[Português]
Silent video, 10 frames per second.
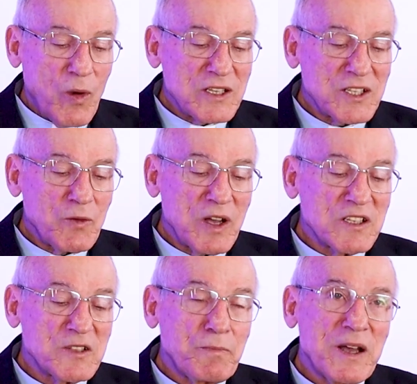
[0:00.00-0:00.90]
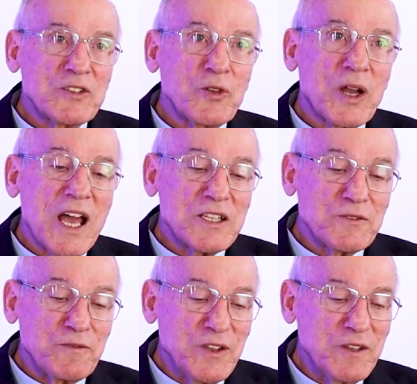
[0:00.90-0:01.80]
Quais são as
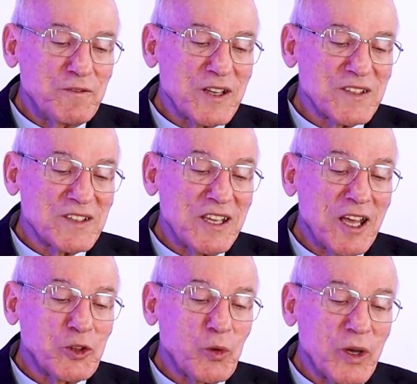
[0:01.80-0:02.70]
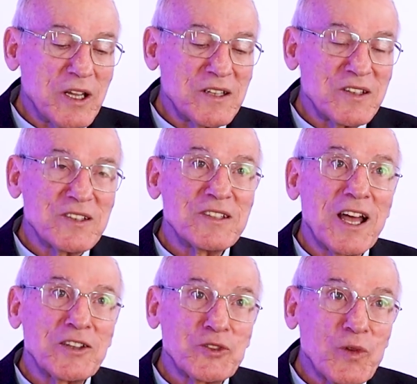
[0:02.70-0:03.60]
pastorais vivas e atuantes
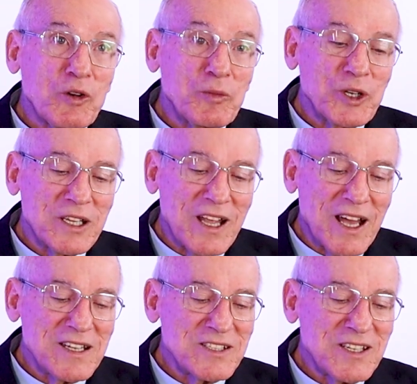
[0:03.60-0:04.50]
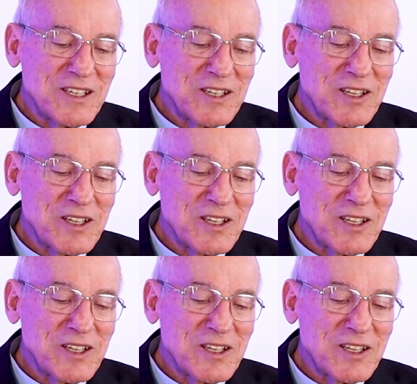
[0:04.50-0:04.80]
na sua comunidade?